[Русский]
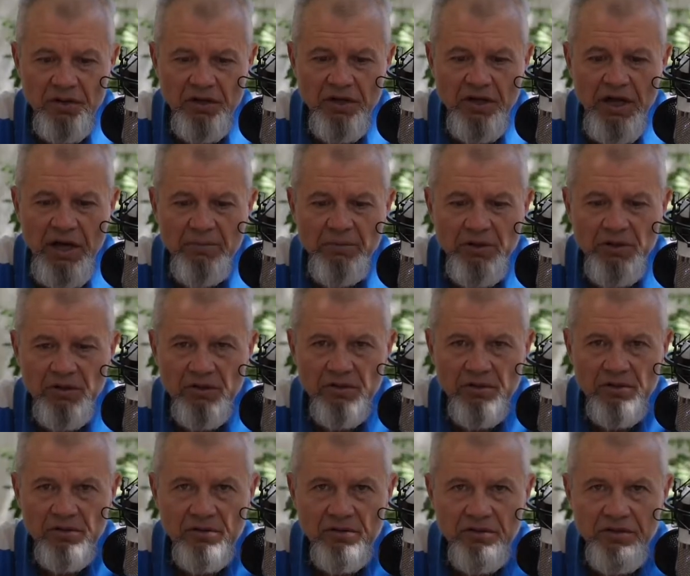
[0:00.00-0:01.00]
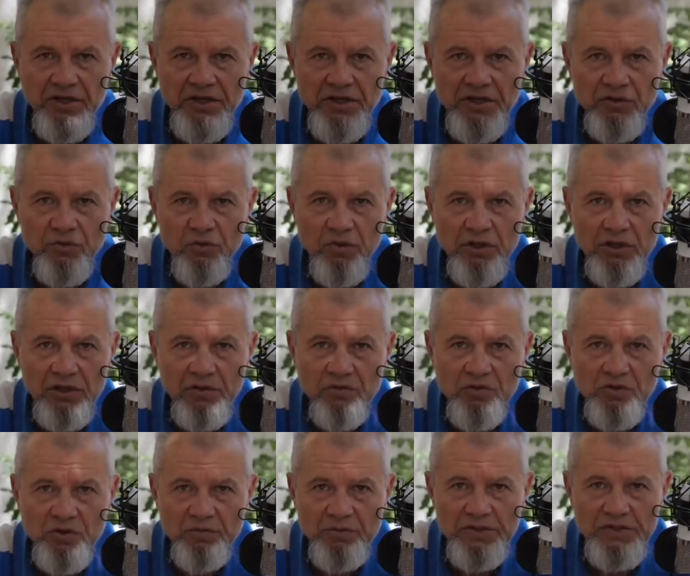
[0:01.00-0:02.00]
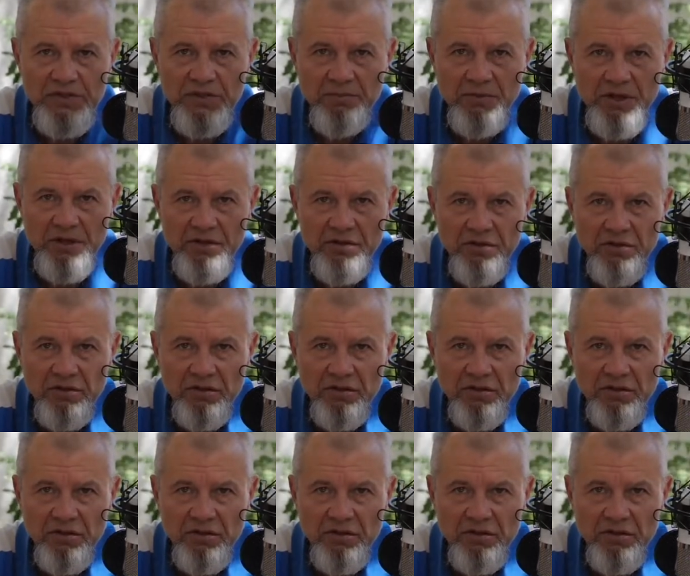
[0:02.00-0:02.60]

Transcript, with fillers: камеры дотянуть для того, чтобы снимать